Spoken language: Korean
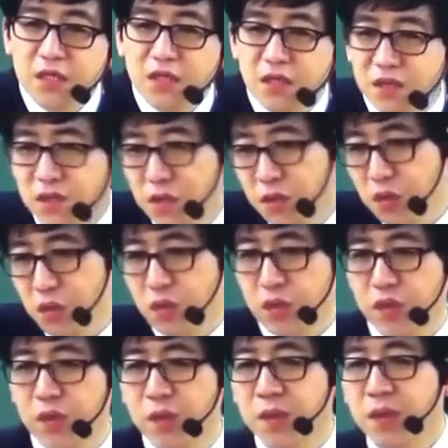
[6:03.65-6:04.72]
됐던
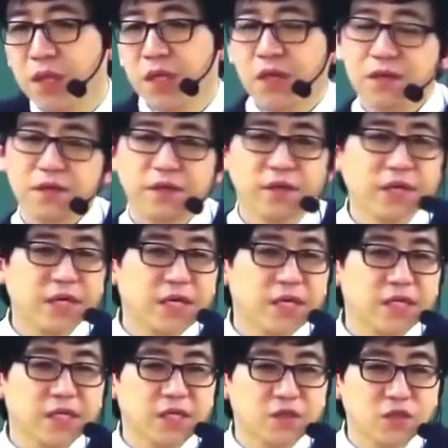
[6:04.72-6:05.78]
거고요.
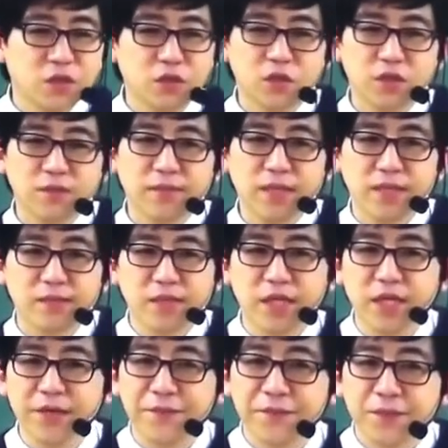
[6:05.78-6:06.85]
여기까지가 취소
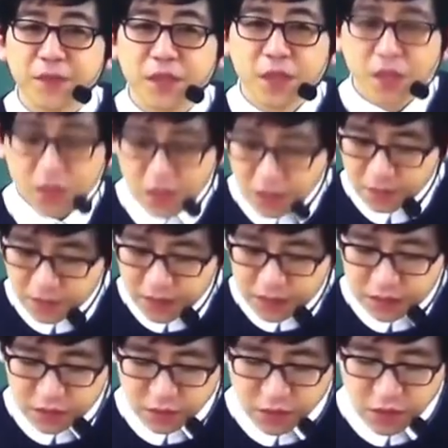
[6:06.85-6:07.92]
심판입니다. 다음 페이지
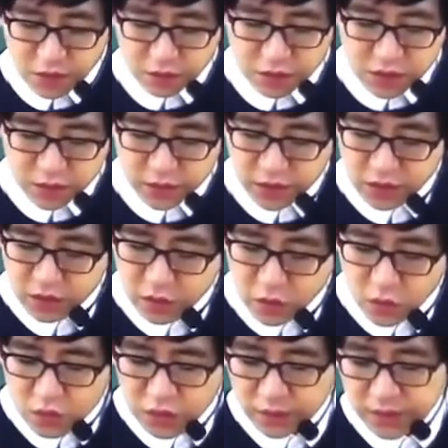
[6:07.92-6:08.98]
넘어가 보시면
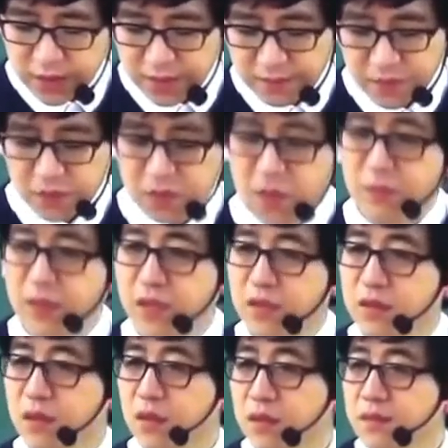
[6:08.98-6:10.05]
오십삼 번
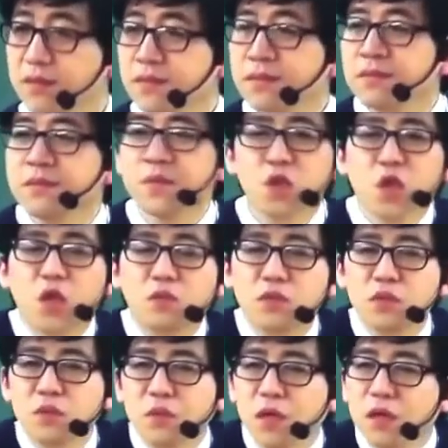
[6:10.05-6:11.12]
테마에서
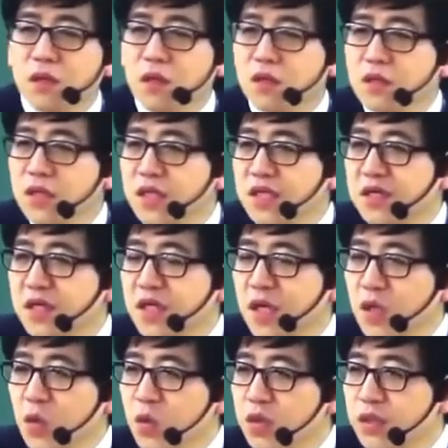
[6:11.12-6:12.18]
처분 명령 재결이
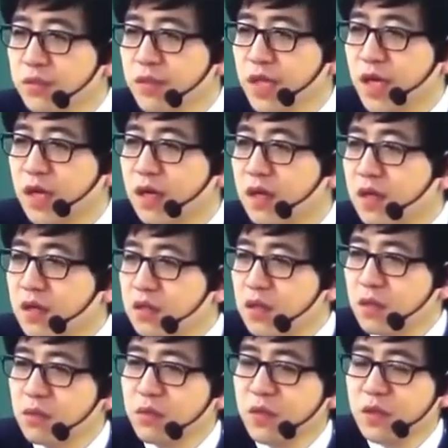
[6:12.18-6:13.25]
나오고 있습니다.
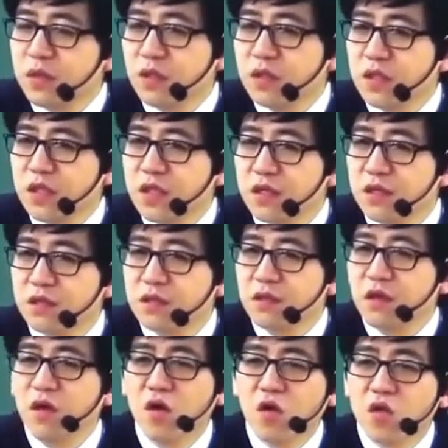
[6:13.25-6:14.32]
처분 명령 재결은
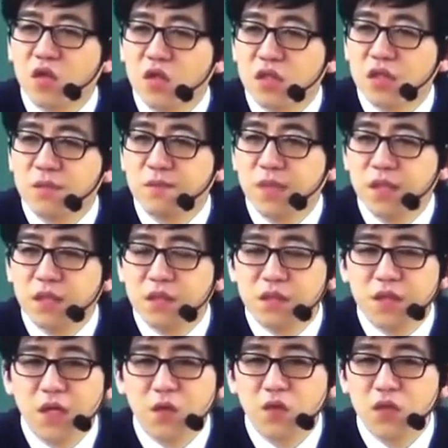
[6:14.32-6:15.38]
어떤 심판에서
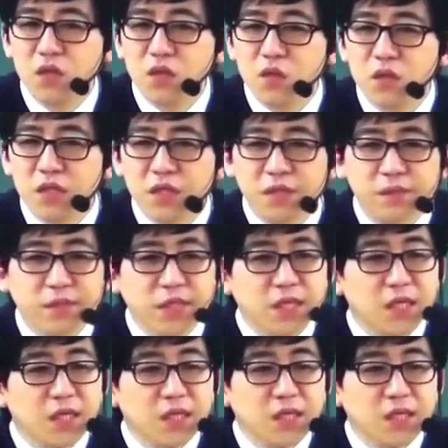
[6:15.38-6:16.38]
나오는 인용 재결입니까?